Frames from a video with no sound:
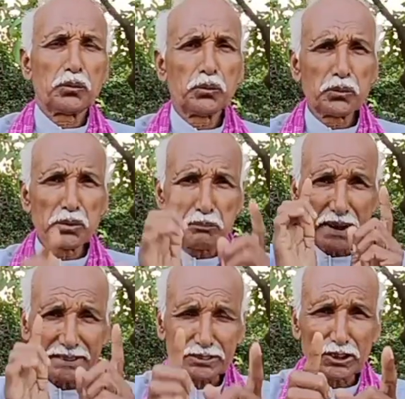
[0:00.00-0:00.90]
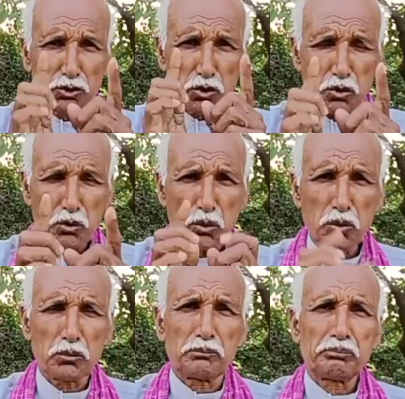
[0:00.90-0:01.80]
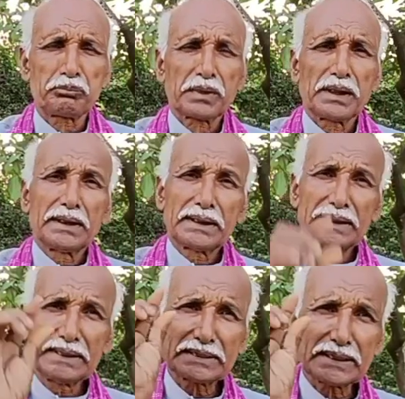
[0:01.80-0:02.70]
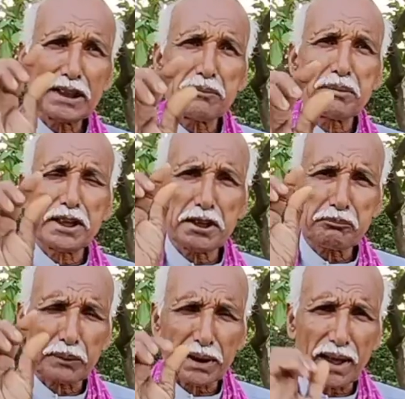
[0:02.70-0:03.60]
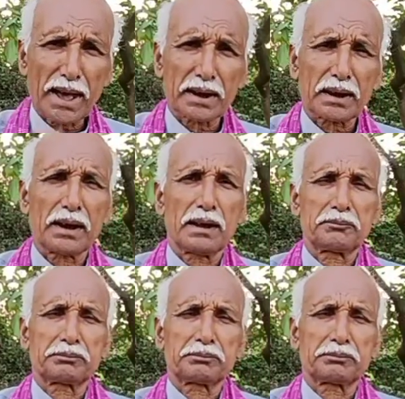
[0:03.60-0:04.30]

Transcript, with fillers: उन व्यक्तियों को किसी भी प्रकार का